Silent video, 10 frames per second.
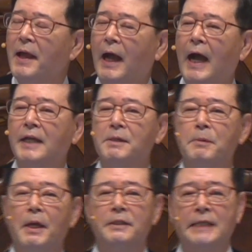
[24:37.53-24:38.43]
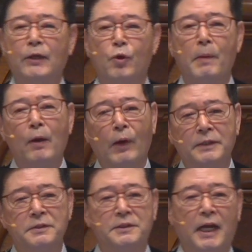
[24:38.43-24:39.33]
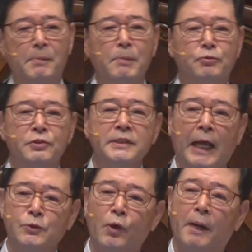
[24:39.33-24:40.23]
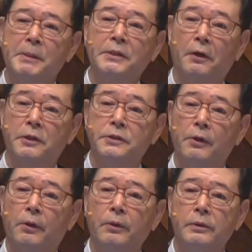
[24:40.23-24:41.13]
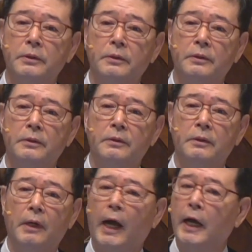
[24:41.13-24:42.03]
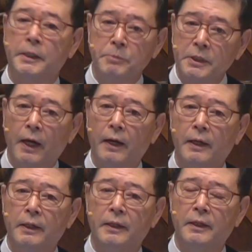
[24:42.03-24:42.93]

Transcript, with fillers: 아니, 사도 바울 같은 사람이 무슨 자존감이 떨어져요? 아닙니다.